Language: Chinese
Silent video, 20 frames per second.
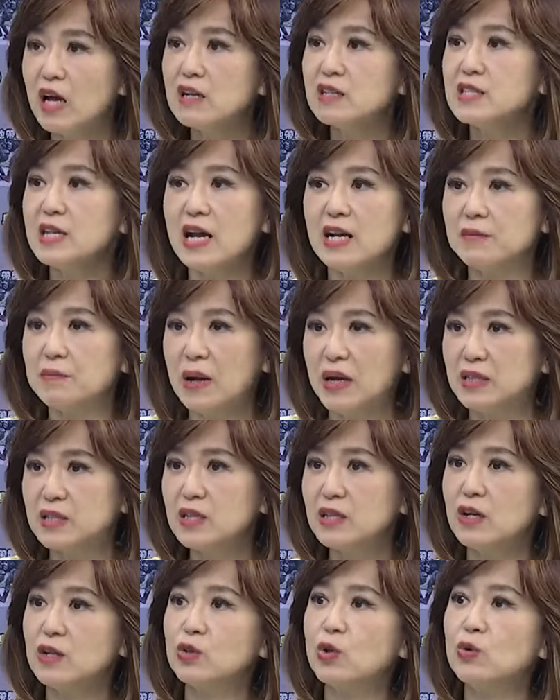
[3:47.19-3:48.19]
下马上要
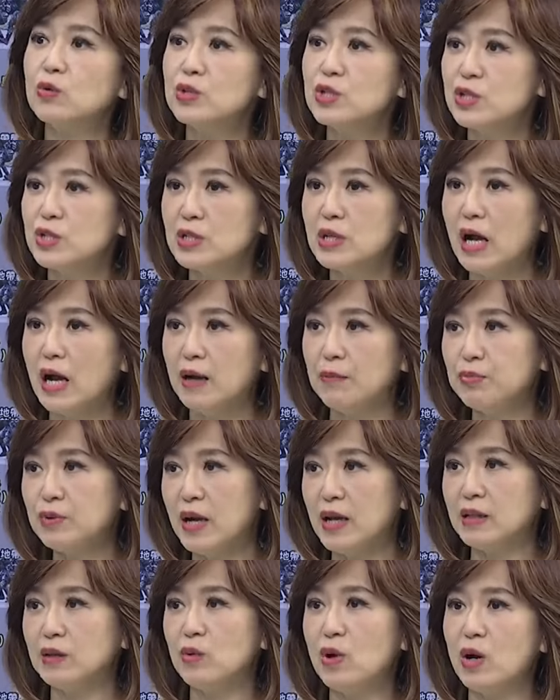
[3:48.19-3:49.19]
通知啊，不然的
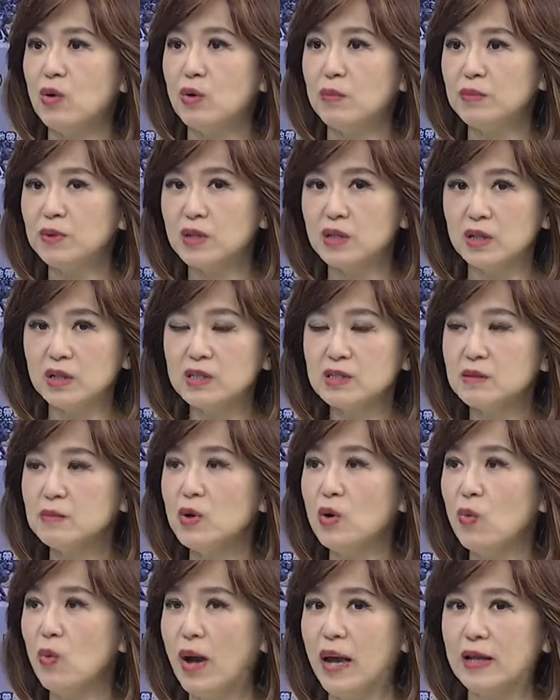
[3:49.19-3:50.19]
话，我们隔了这么
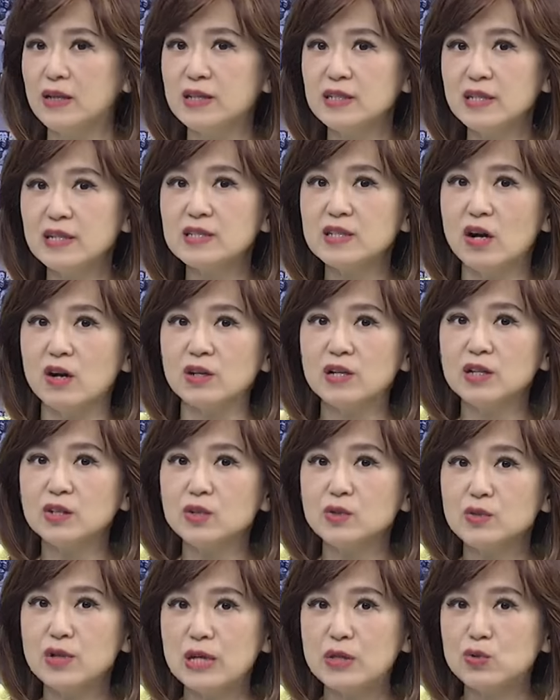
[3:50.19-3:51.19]
晚，人家早上都
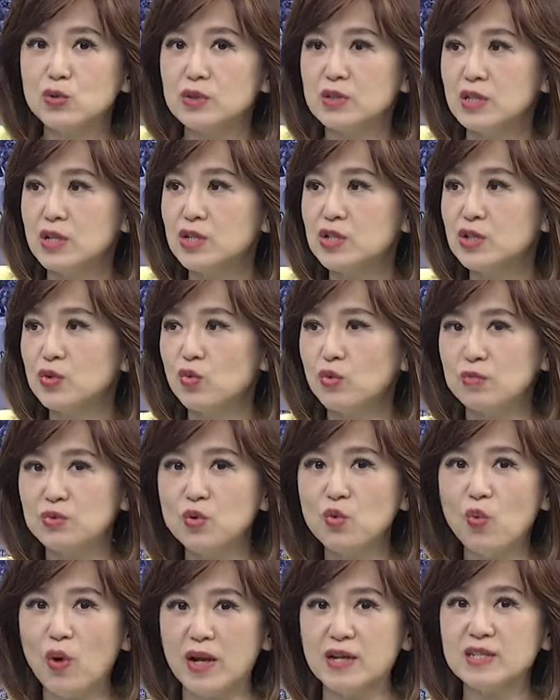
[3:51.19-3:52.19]
在做这件事，我们是
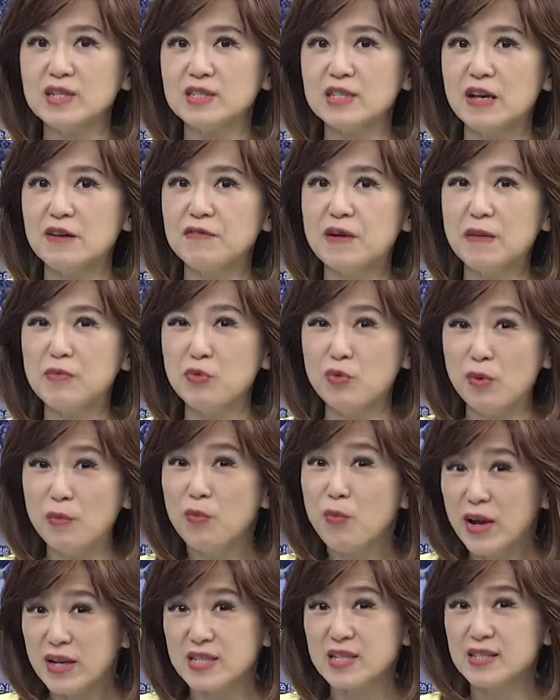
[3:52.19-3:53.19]
晚上才发布，我们晚
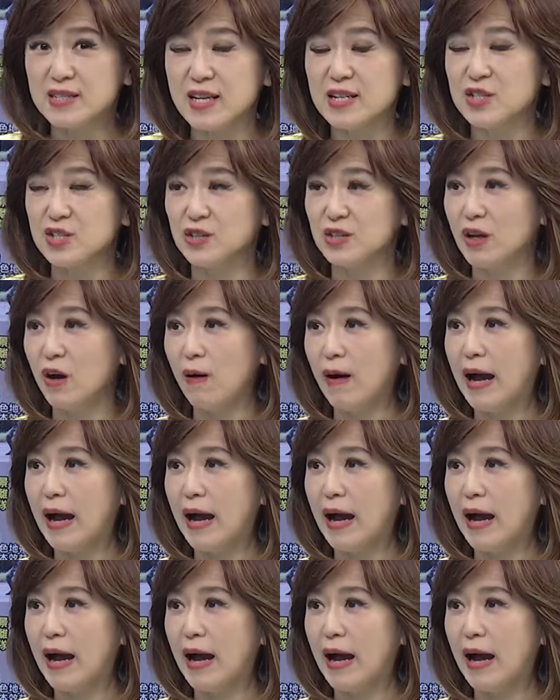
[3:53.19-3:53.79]
上才知道啊。